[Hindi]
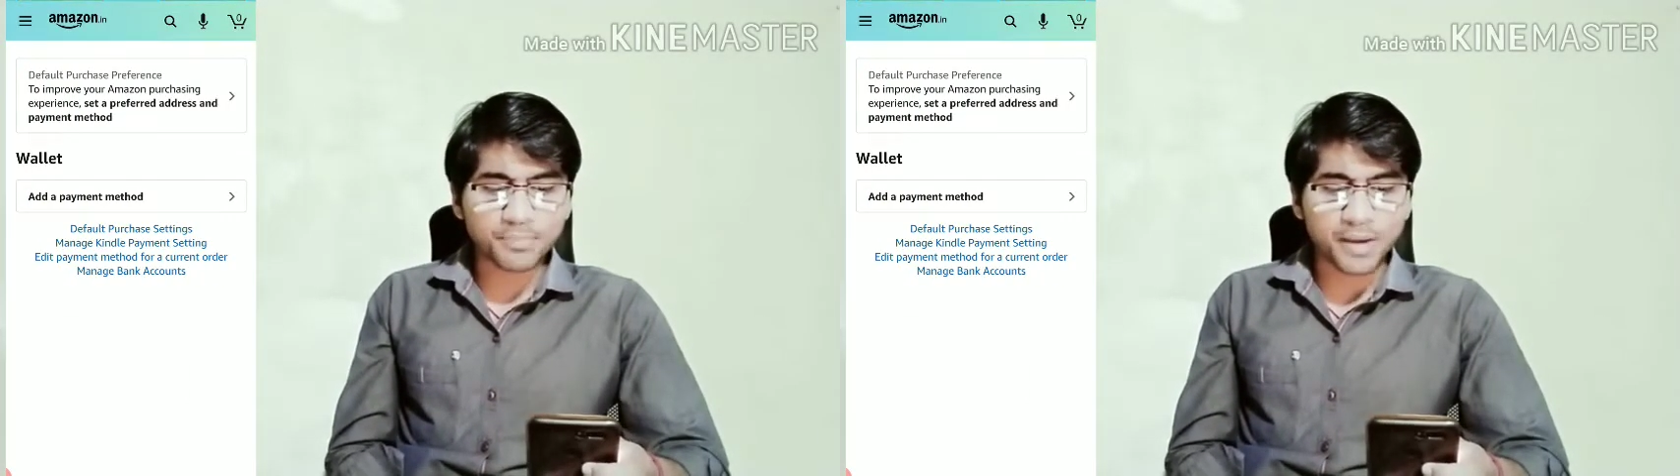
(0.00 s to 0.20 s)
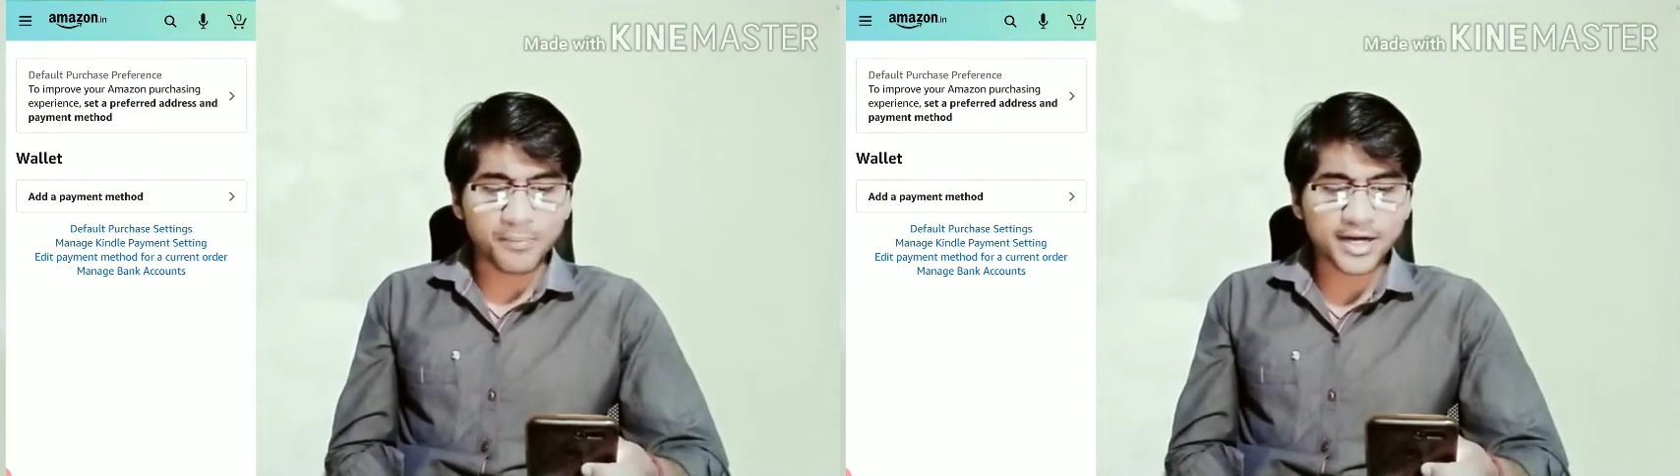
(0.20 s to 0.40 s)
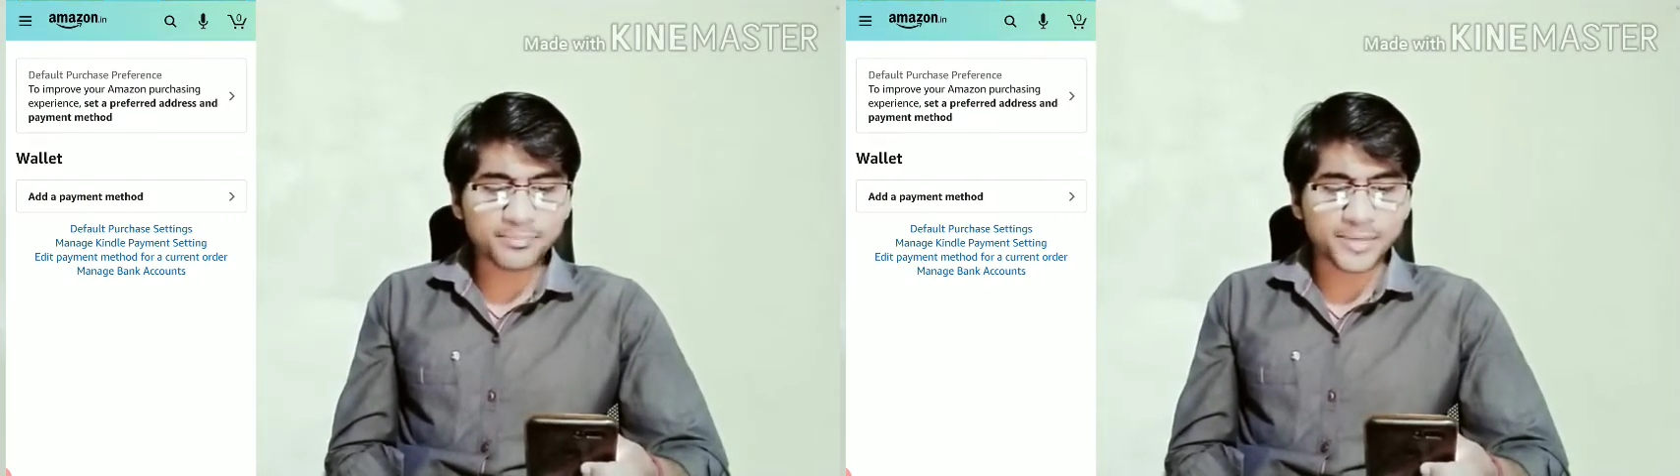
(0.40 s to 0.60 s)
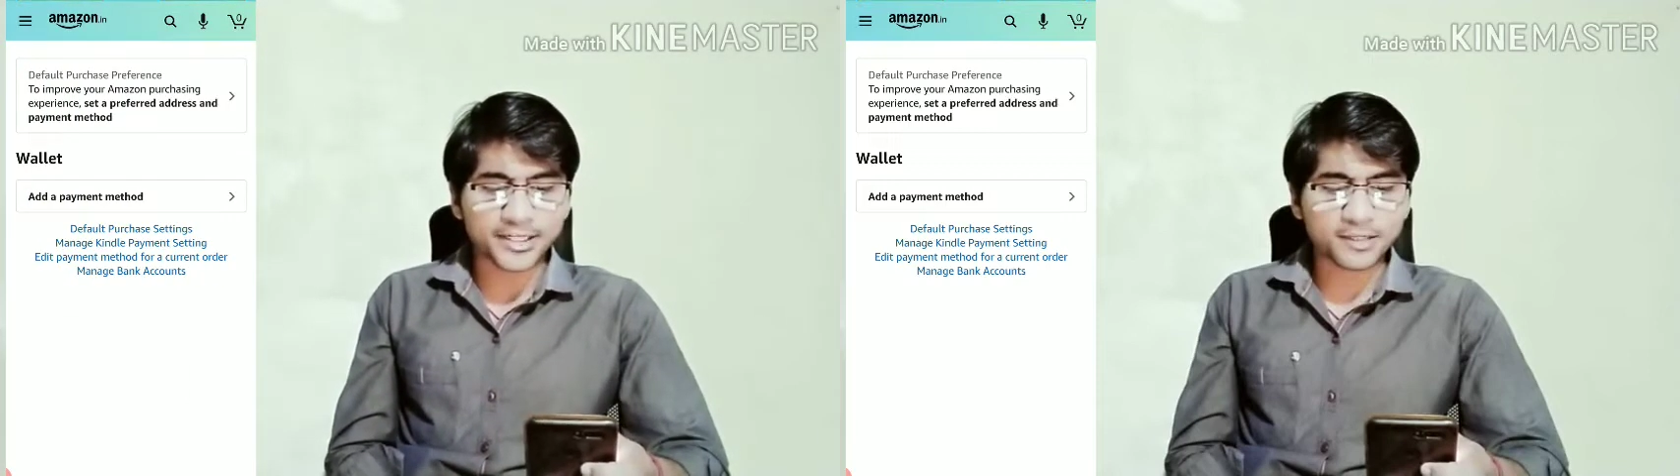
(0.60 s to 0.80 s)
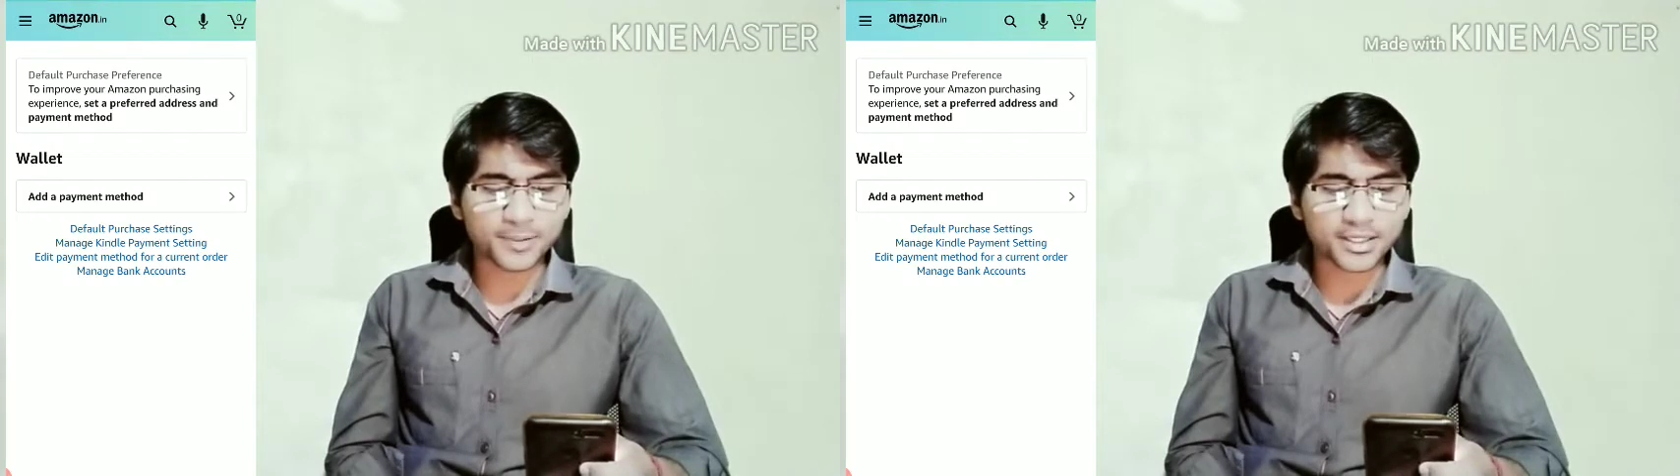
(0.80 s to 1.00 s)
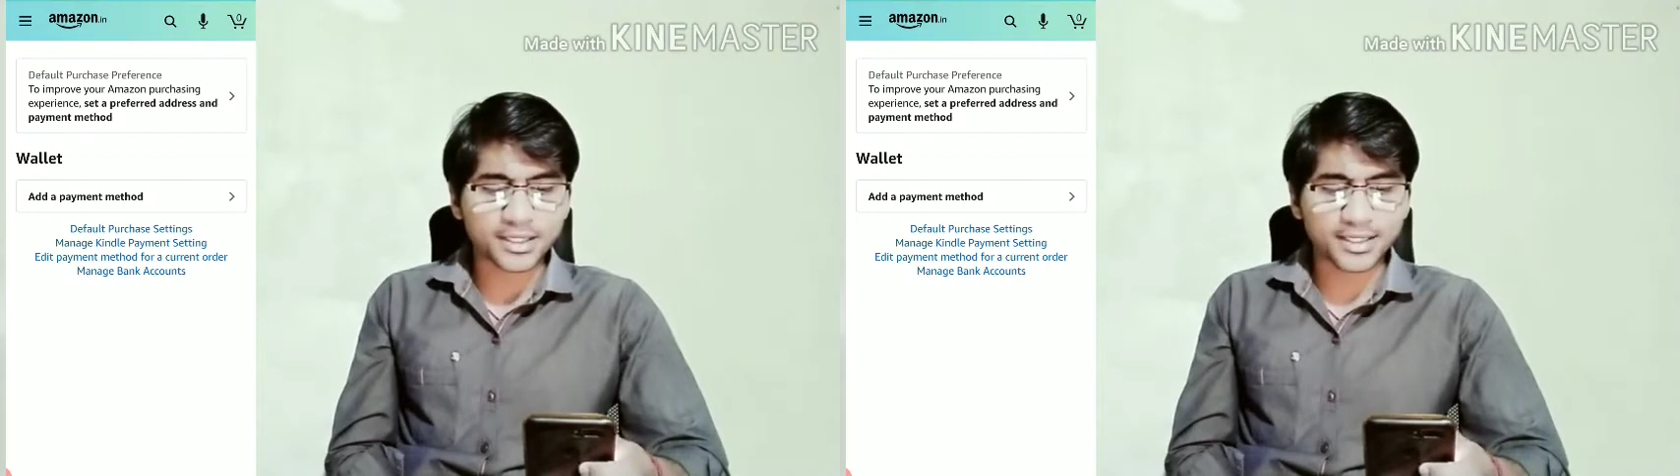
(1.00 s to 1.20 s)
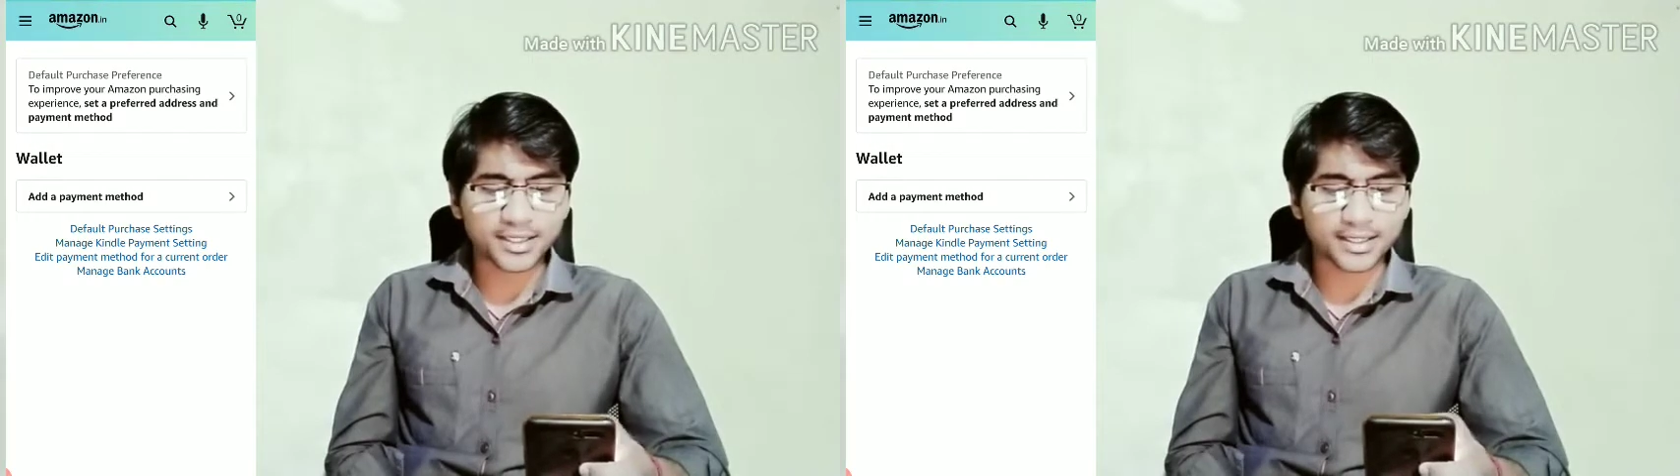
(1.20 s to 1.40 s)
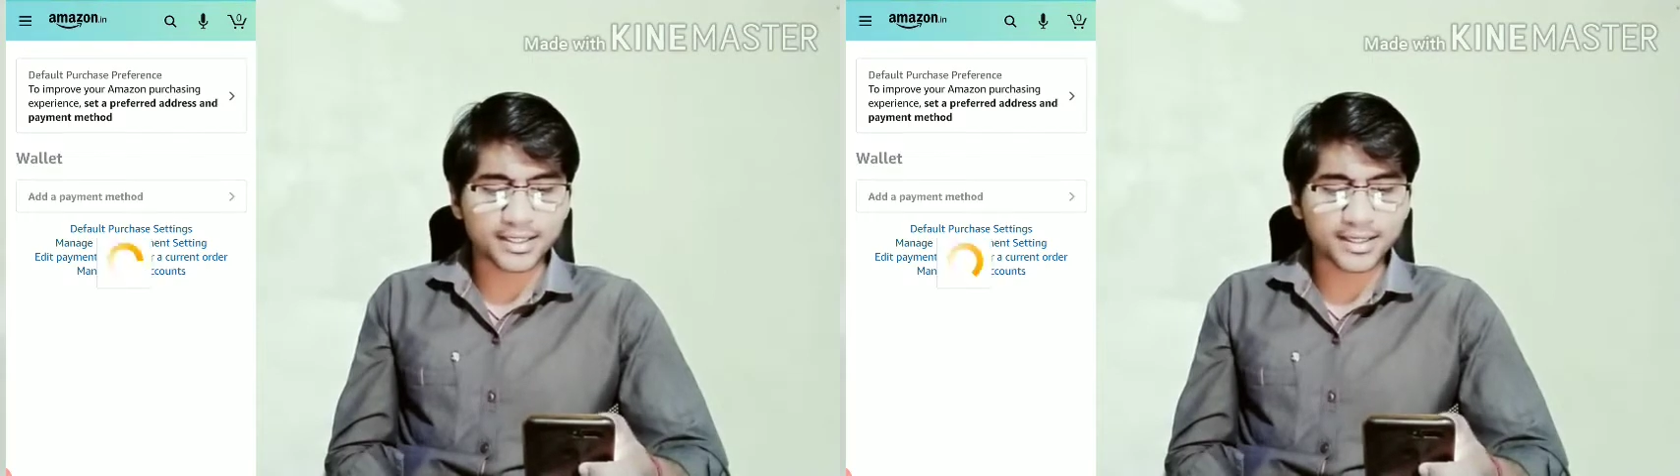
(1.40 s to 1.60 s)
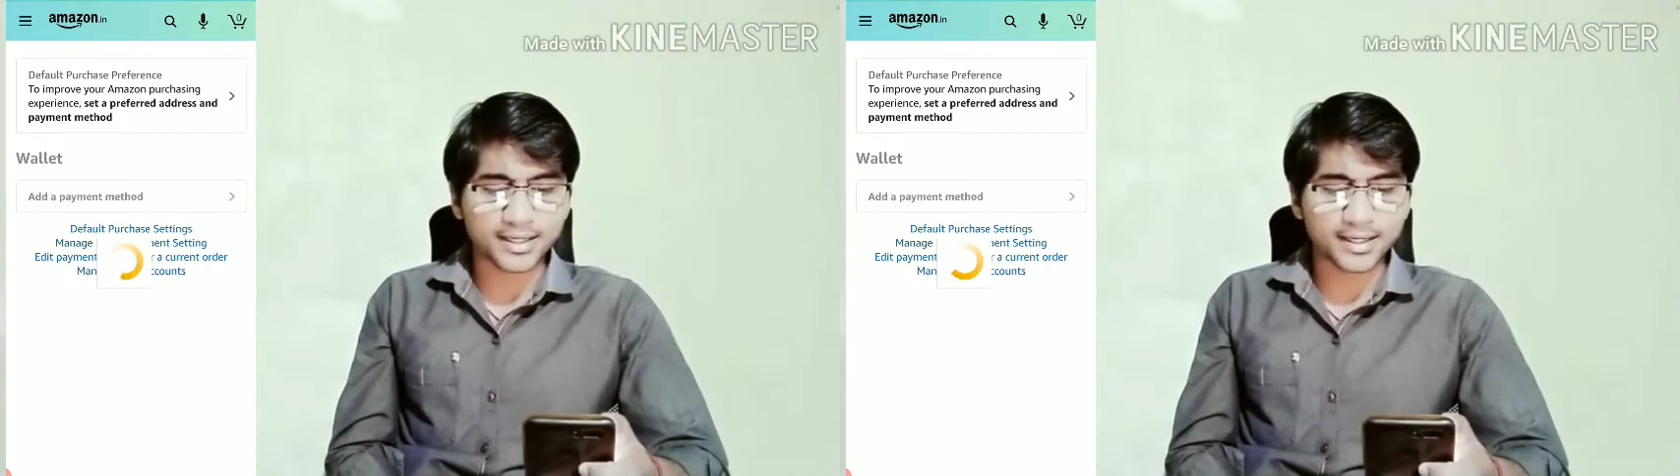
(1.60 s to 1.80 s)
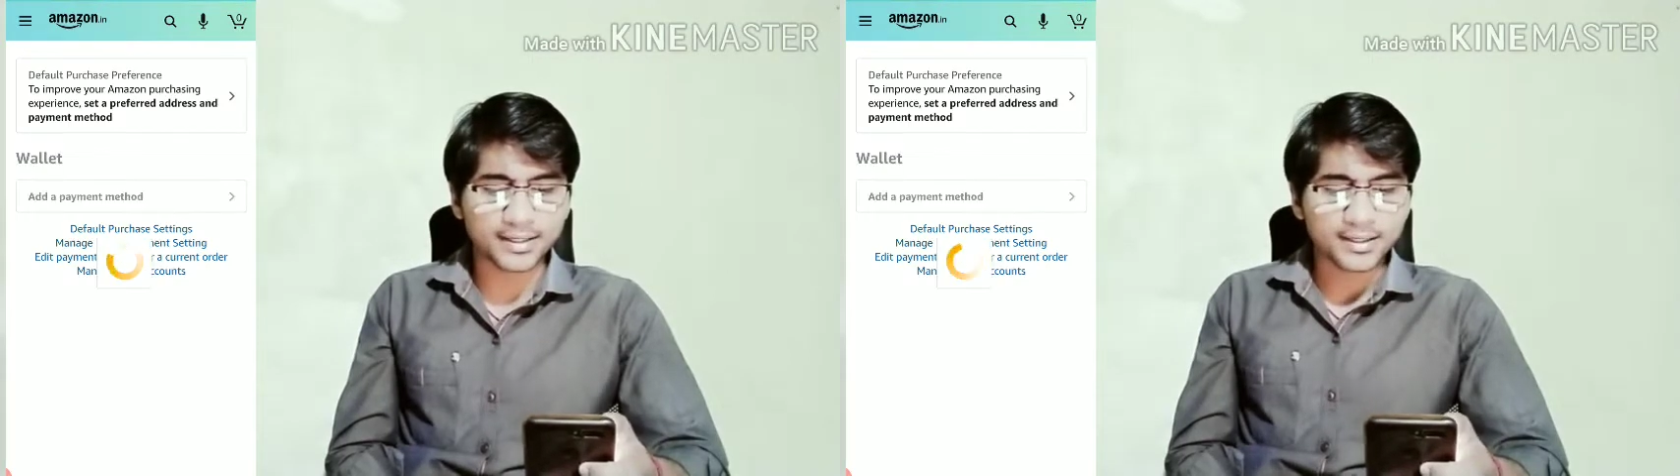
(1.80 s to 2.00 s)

पेमेंट मेथड पर क्लिक करना है